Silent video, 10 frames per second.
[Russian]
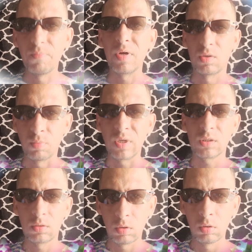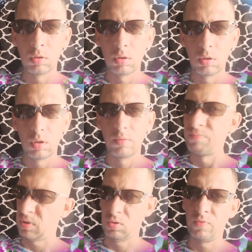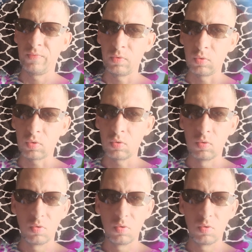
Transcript: потом на стол, потом в душу.